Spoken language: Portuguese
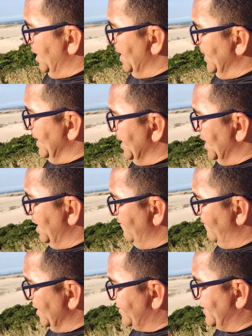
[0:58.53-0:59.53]

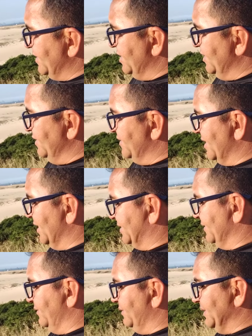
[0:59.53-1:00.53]
Eleva te
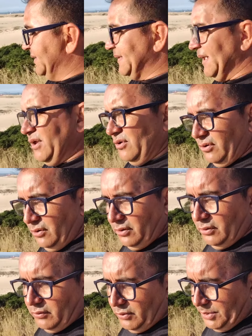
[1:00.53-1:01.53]
Jesus, Senhor,
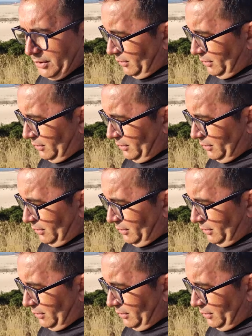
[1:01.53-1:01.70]
o